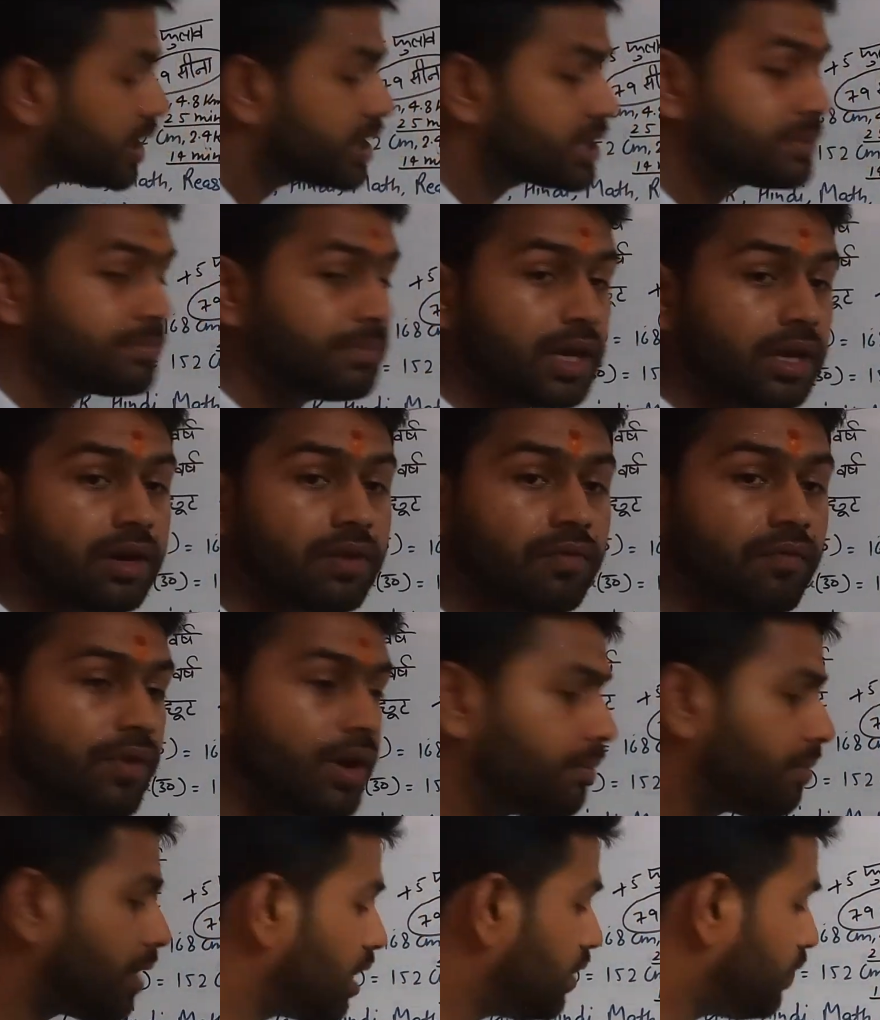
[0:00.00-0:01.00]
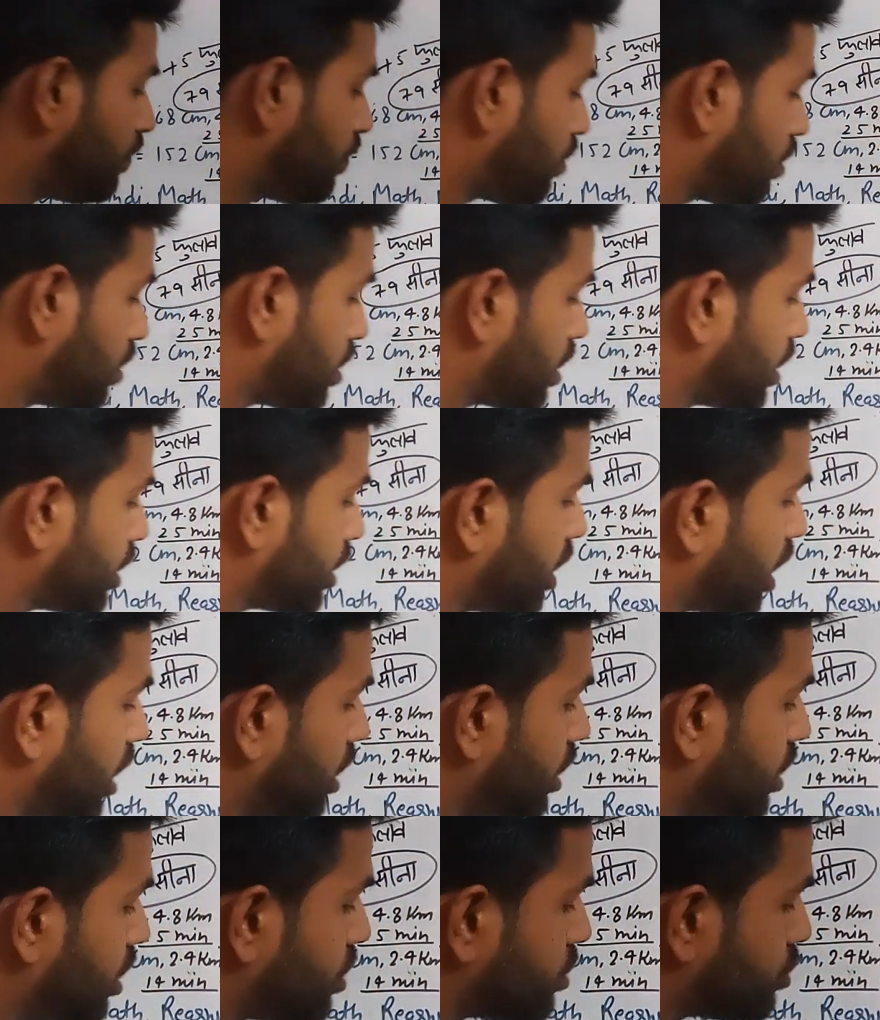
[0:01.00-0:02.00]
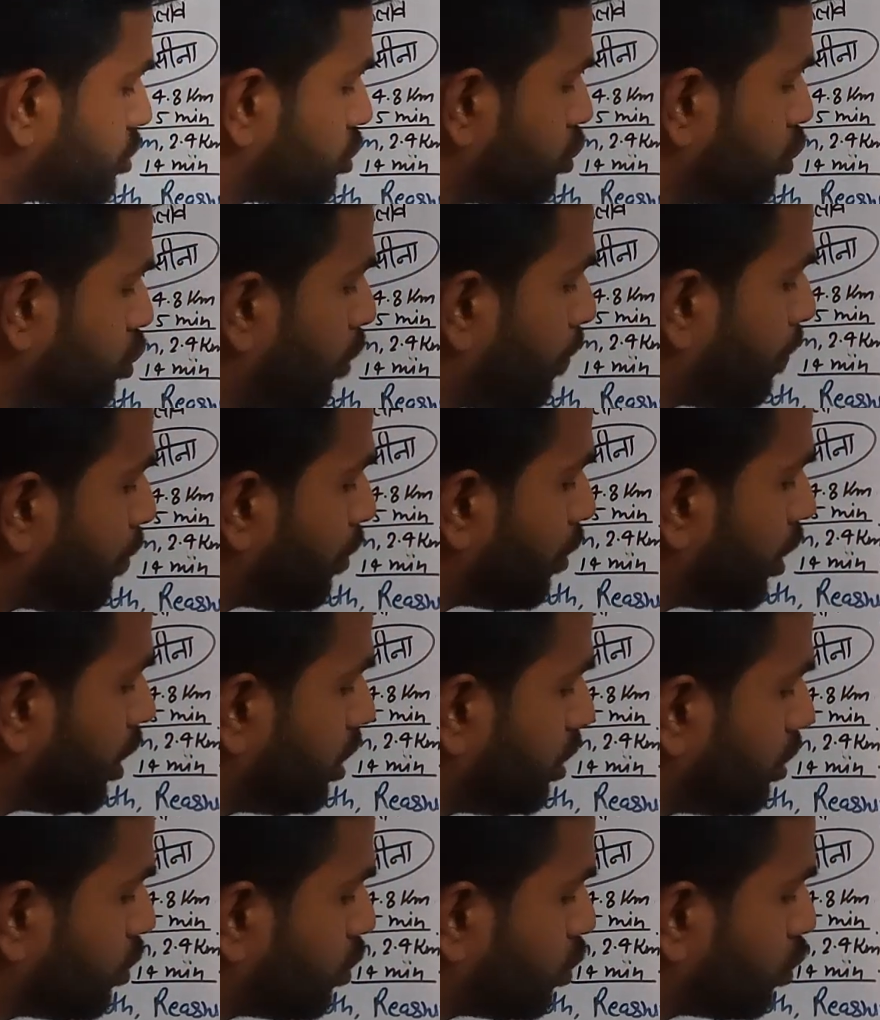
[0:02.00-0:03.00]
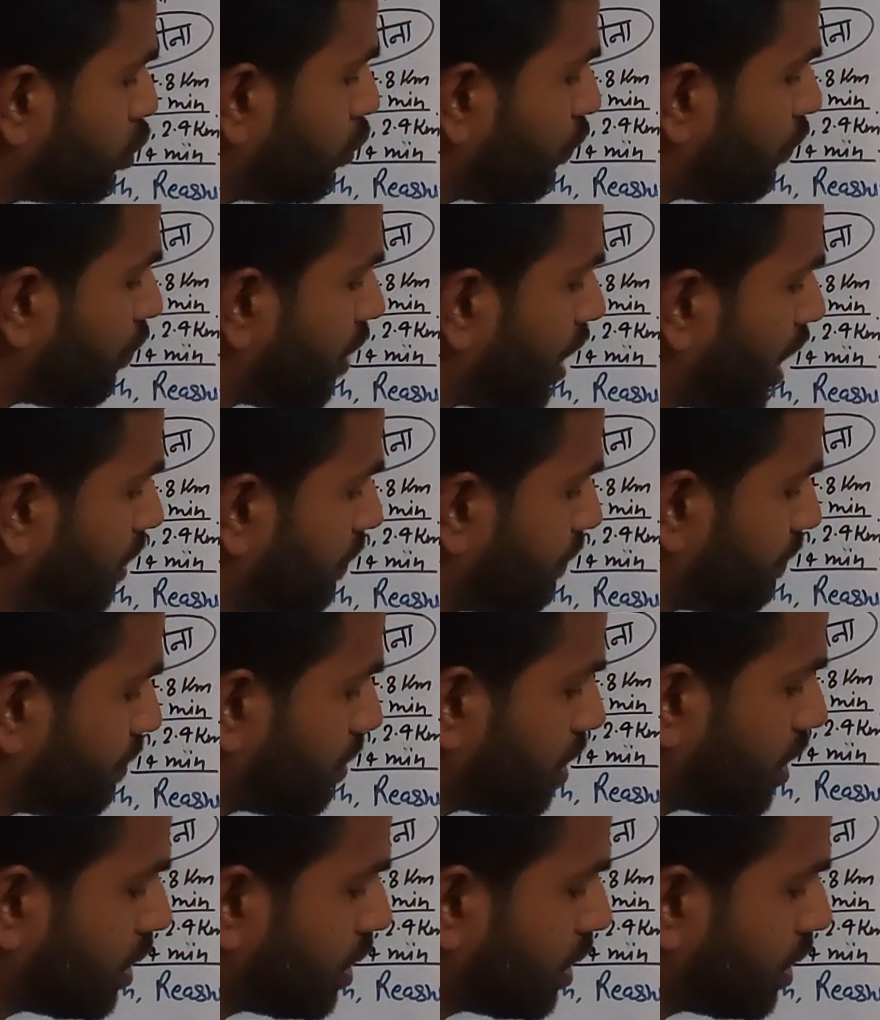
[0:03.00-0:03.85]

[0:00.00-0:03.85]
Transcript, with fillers: इसमें वन बाई फोर यानी ज़ीरो पॉइंट टू फाइव